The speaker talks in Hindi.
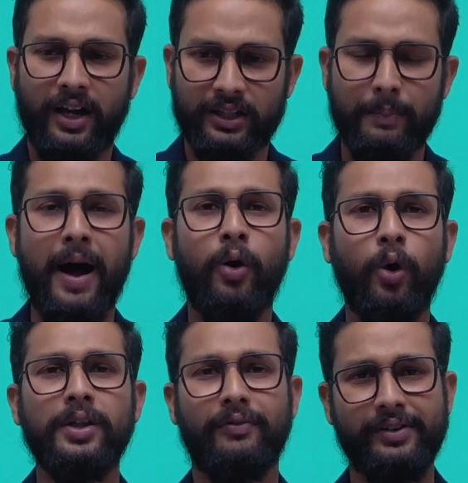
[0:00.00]
दबाव
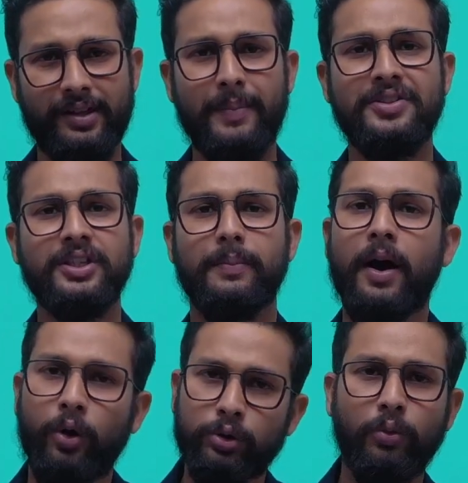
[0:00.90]
हो या फिर सामाजिक
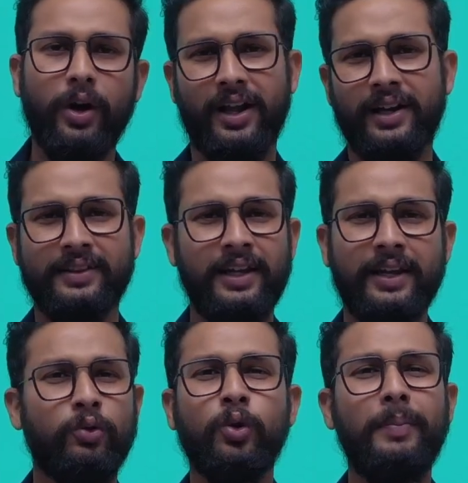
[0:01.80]
दबाव हो तो वो कर लेते हैं
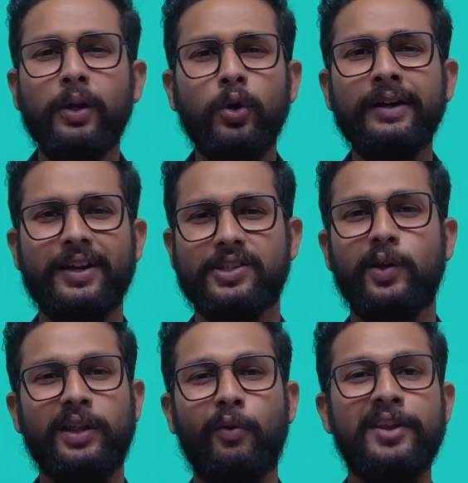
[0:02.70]
लेकिन उनको बिल्कुल इंटरेस्ट नहीं
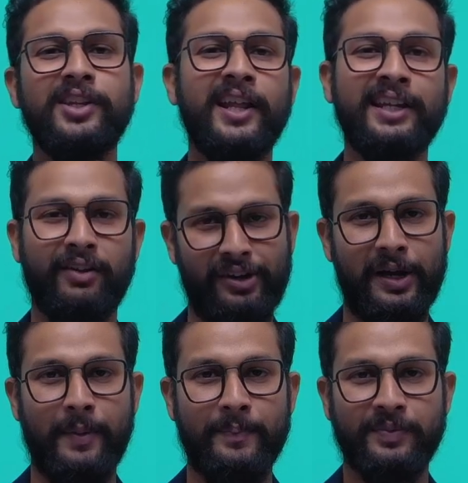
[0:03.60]
होता है वो इंजीनियरिंग के फील्ड में